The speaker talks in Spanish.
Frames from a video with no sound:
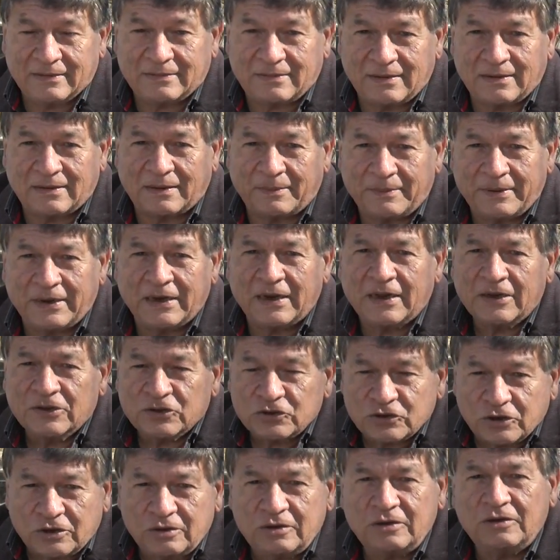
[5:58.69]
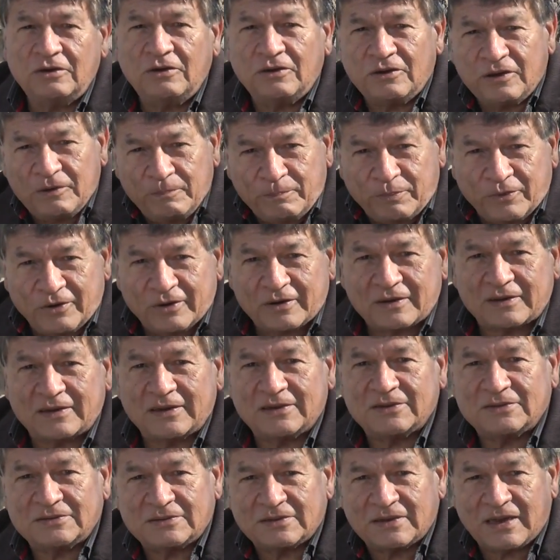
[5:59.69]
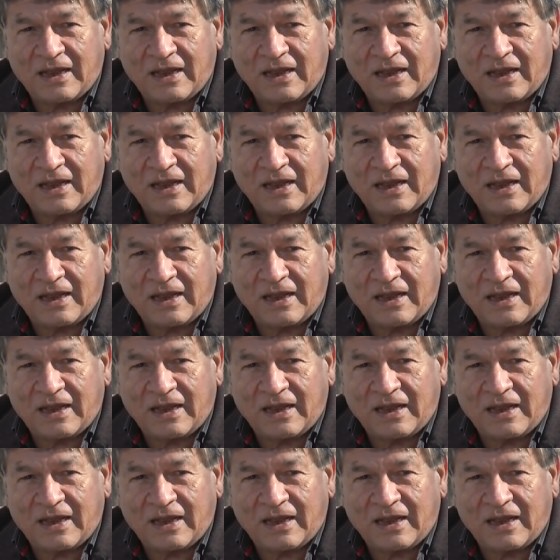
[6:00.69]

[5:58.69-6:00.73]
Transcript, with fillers: cierta manera, todos los deportes